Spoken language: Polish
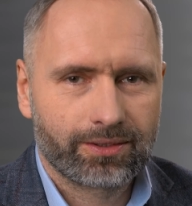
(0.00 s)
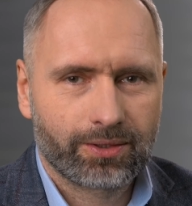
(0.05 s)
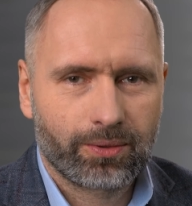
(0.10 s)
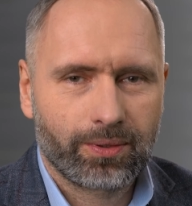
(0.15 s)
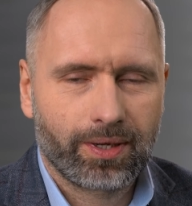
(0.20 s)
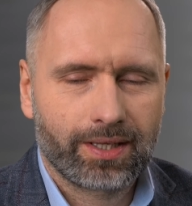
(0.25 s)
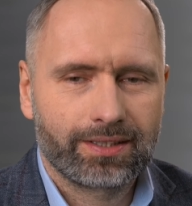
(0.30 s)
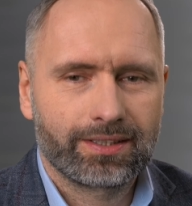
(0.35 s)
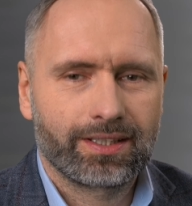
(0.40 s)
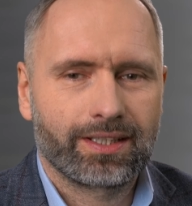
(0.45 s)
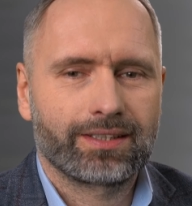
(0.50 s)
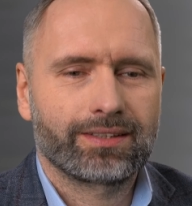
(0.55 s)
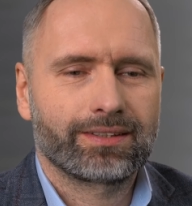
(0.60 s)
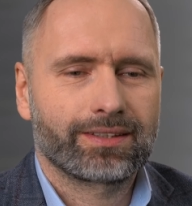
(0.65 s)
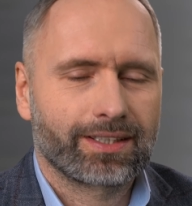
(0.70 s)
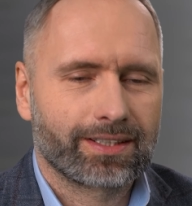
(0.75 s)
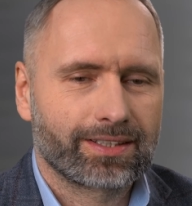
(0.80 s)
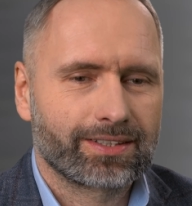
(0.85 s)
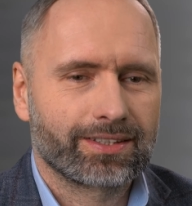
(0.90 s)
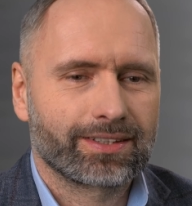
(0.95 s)
dokładnie.
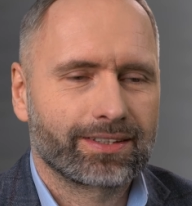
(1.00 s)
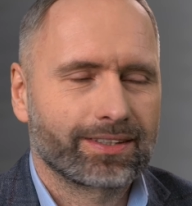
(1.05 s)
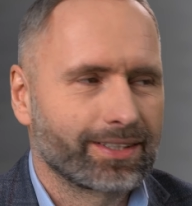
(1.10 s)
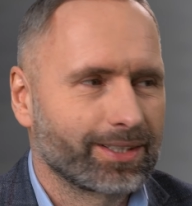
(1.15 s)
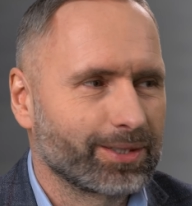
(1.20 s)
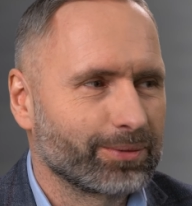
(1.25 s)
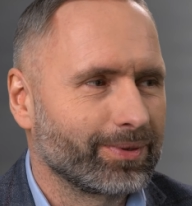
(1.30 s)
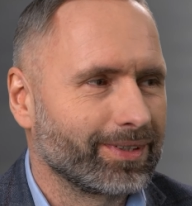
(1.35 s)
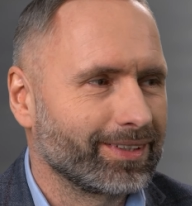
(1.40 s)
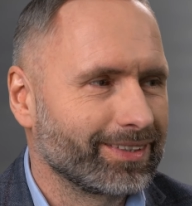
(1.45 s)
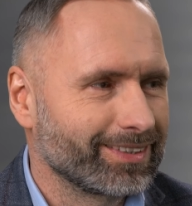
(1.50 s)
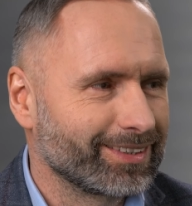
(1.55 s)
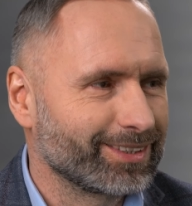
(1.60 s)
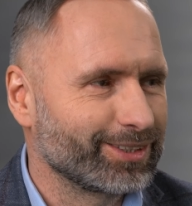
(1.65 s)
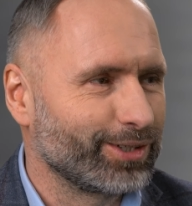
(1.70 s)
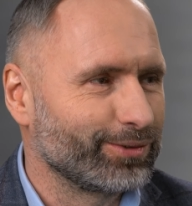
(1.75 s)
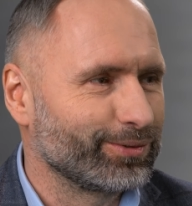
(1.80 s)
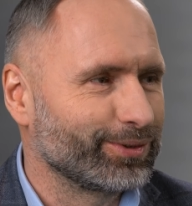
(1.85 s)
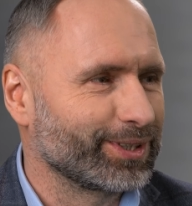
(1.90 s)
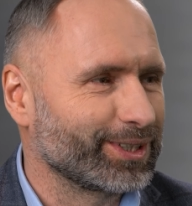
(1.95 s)
Także chyba
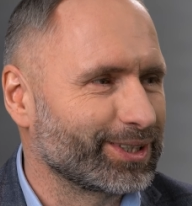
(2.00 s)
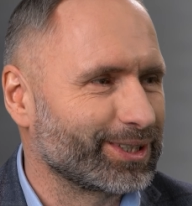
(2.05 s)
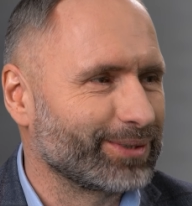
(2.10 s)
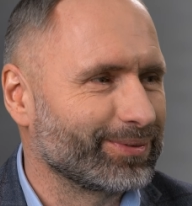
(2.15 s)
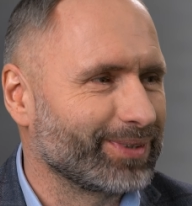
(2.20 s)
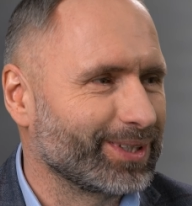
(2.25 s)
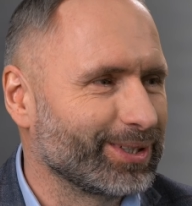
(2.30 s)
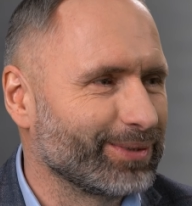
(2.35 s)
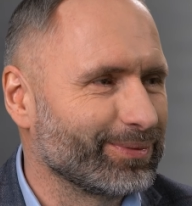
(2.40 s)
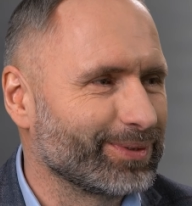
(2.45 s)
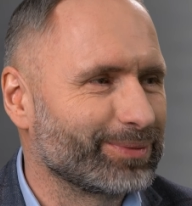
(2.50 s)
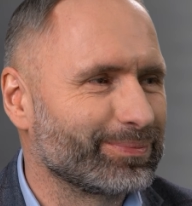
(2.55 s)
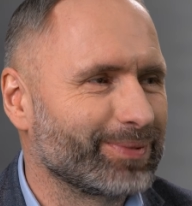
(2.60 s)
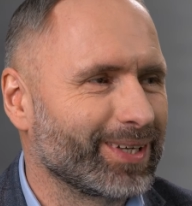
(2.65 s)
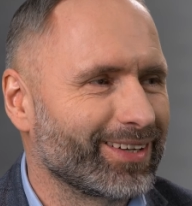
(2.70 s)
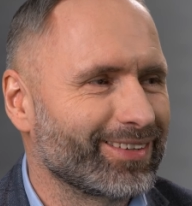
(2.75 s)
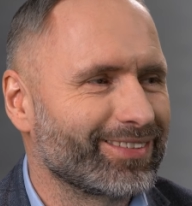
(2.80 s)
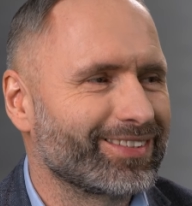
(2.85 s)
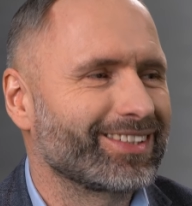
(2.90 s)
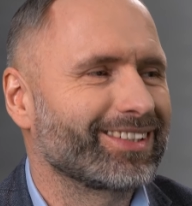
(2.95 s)
znowu jestem jednym z
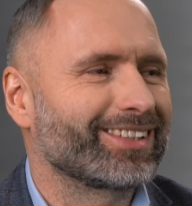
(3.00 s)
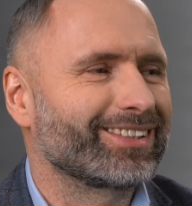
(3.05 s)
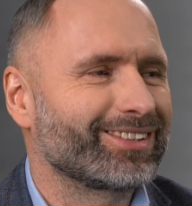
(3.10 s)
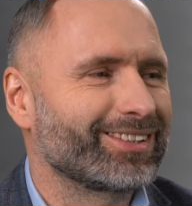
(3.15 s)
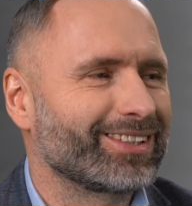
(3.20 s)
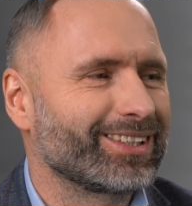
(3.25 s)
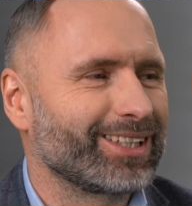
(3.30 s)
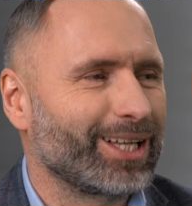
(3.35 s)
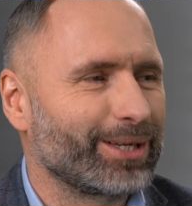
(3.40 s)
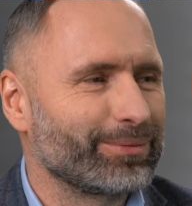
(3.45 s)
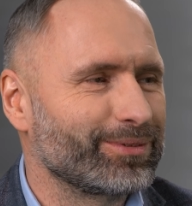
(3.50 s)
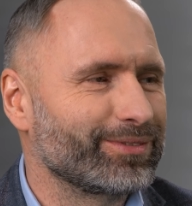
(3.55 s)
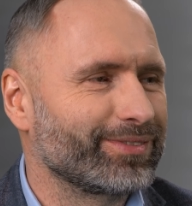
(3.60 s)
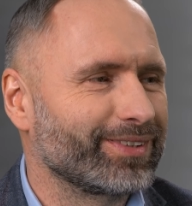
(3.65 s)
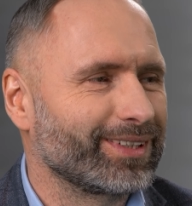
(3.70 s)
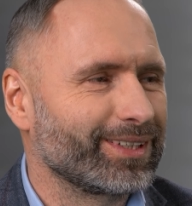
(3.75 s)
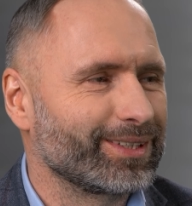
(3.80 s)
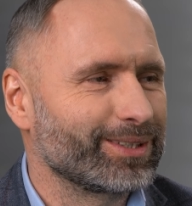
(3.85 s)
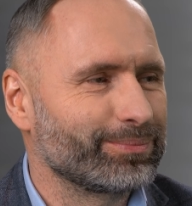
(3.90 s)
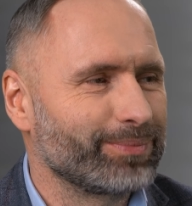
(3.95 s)
pierwszych, który mm. najpierw
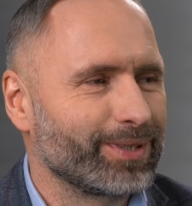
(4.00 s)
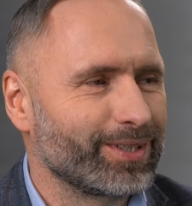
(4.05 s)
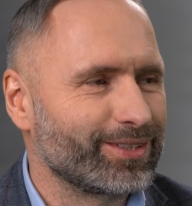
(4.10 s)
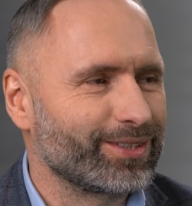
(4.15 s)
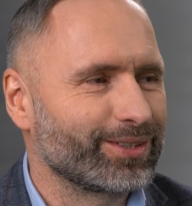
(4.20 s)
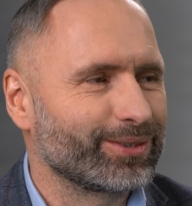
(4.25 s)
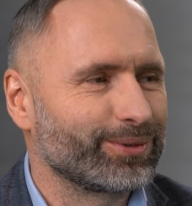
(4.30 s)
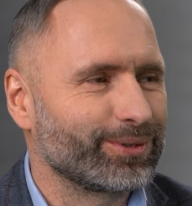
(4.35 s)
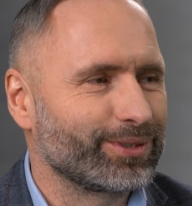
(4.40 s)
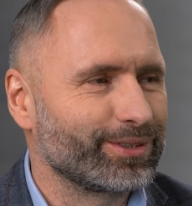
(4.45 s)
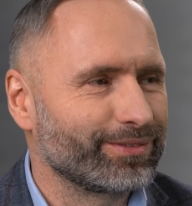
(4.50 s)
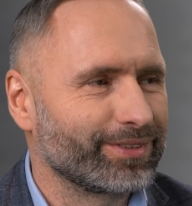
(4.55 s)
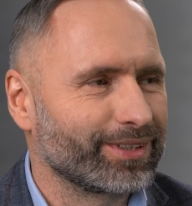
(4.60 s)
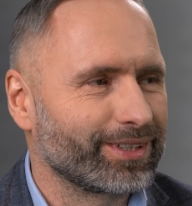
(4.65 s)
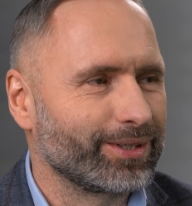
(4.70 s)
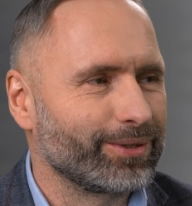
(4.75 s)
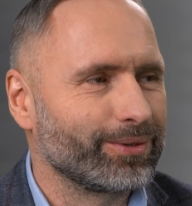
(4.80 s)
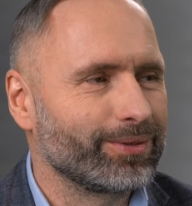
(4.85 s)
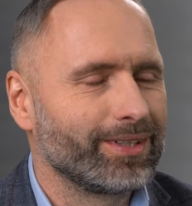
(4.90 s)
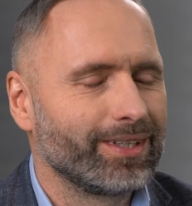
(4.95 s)
jeden z pierwszych, który
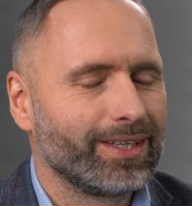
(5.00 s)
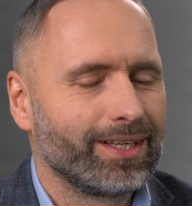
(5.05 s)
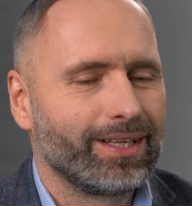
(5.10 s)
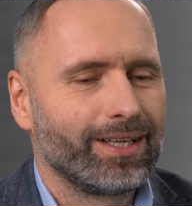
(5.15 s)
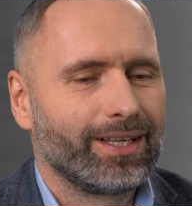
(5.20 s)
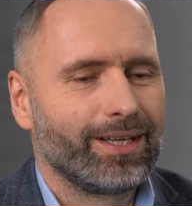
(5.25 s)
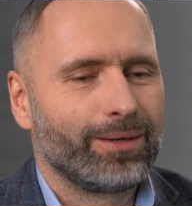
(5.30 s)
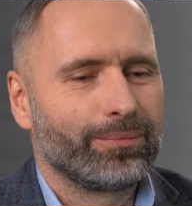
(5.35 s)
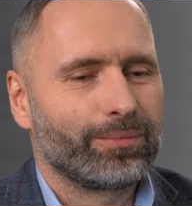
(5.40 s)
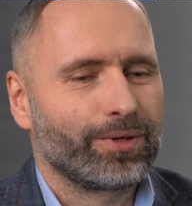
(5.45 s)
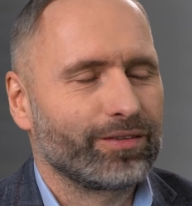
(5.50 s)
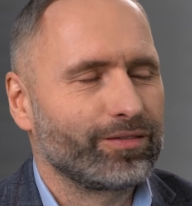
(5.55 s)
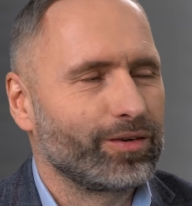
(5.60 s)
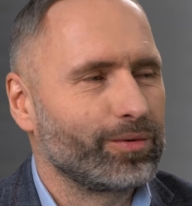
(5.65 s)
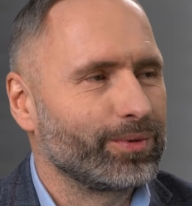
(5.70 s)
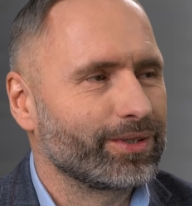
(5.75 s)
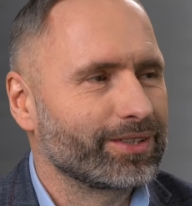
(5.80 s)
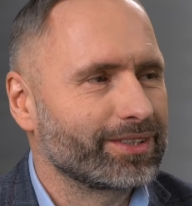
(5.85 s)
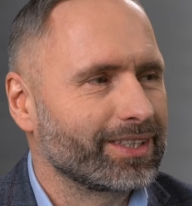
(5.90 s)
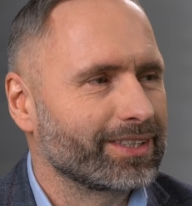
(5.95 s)
wygrał
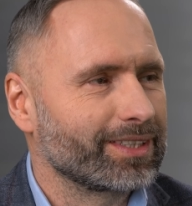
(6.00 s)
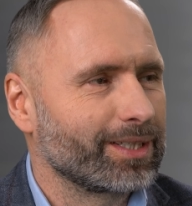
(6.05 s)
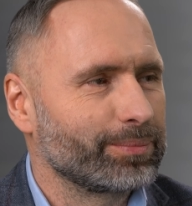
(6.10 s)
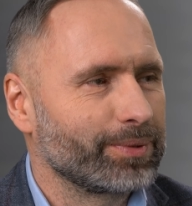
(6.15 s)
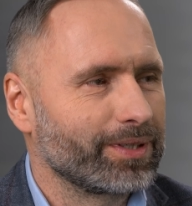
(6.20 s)
prawomocnie za